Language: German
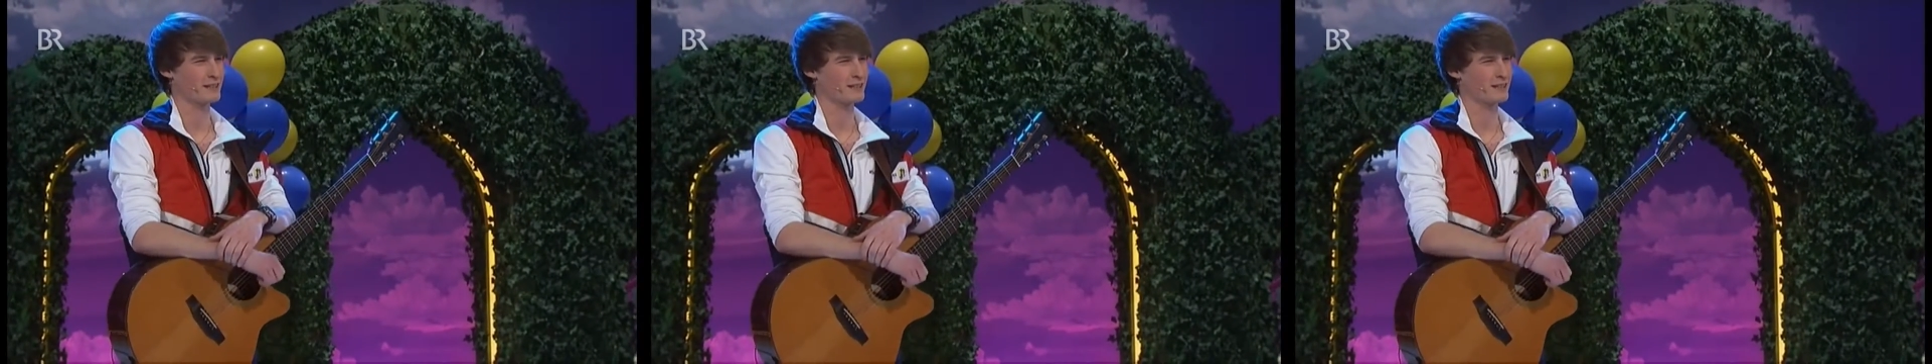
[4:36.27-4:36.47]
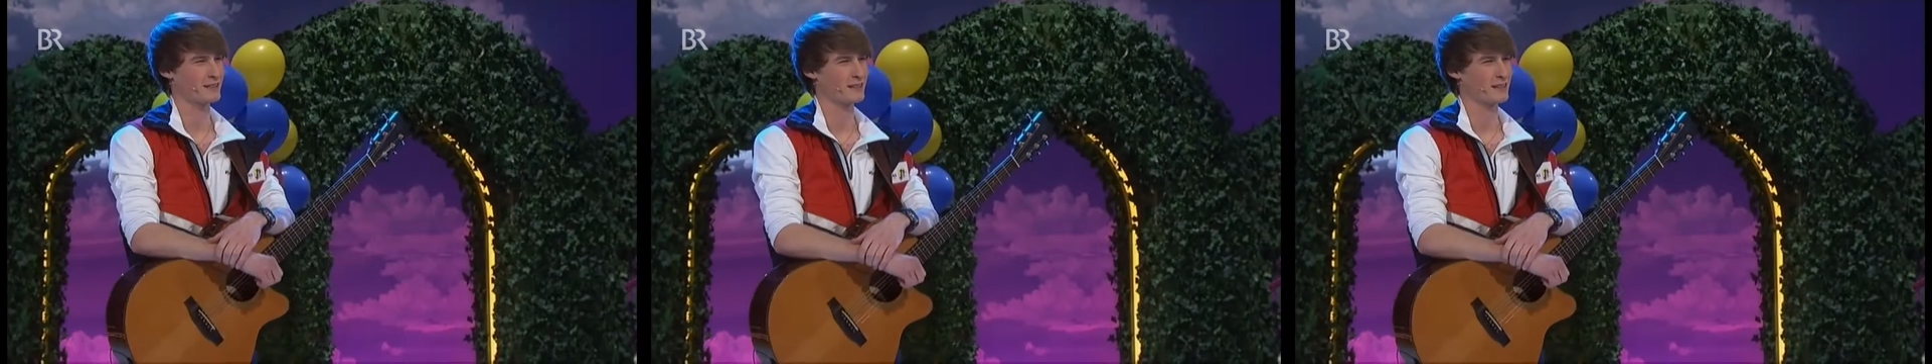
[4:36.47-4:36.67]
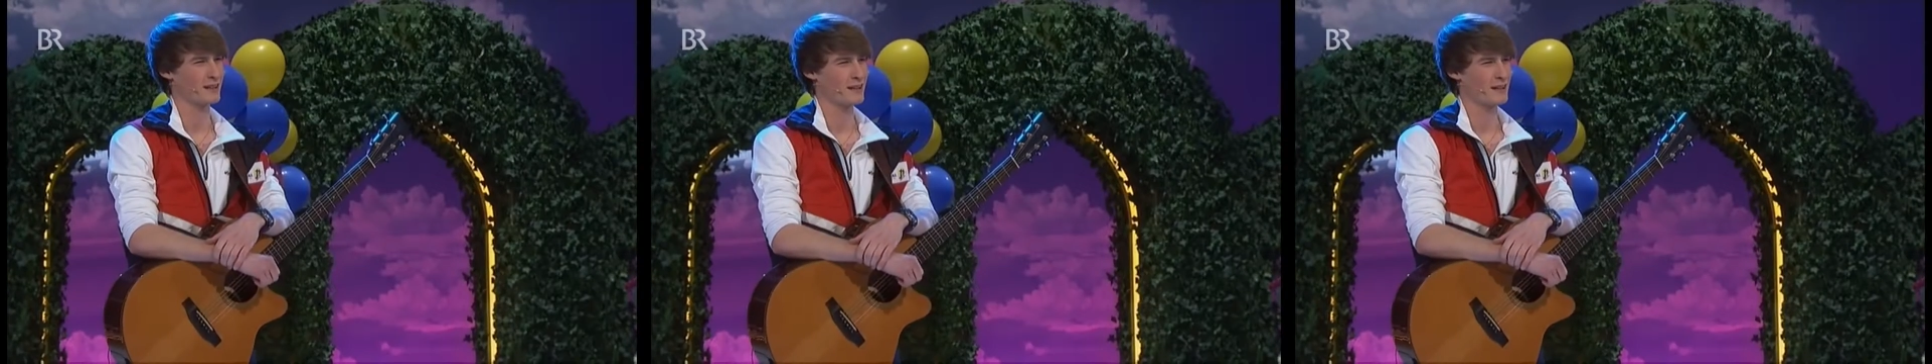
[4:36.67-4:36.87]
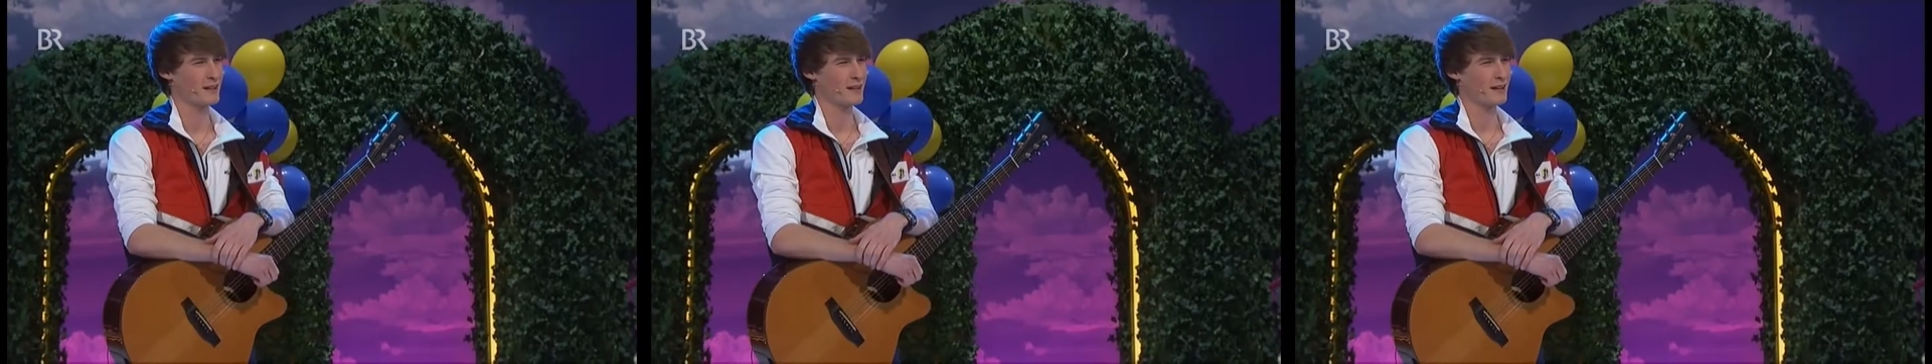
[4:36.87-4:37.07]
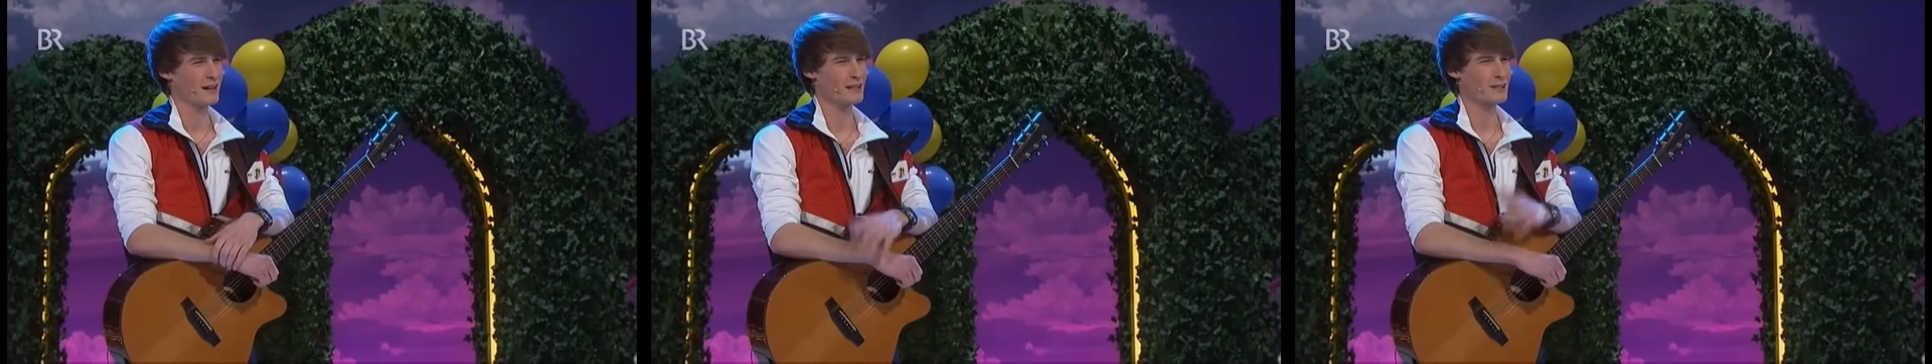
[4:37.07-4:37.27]
Ne?
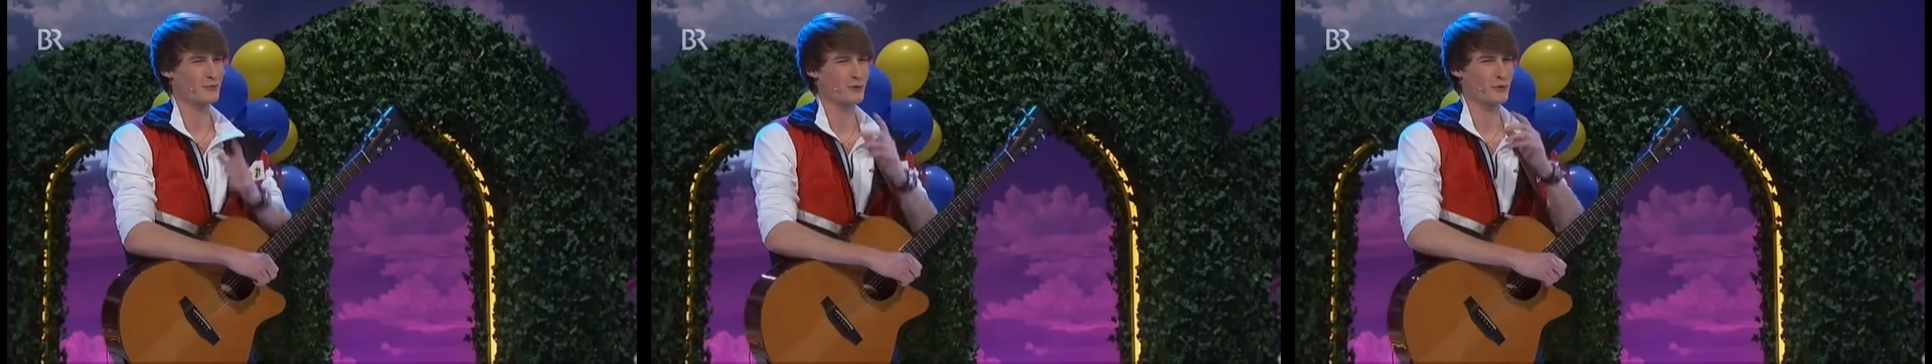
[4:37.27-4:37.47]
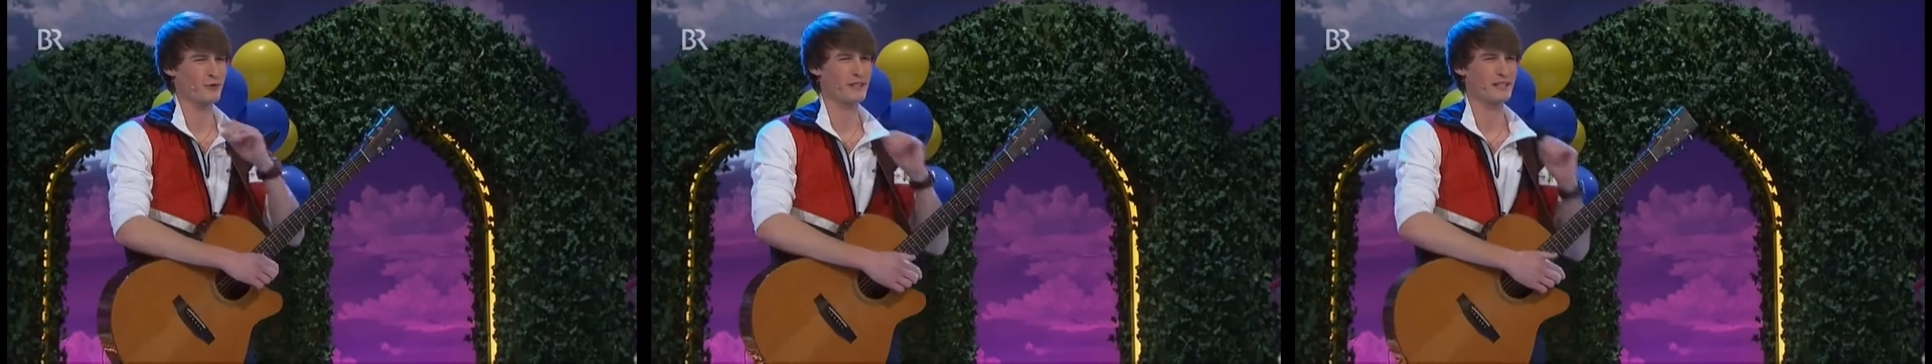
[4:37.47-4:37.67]
Also von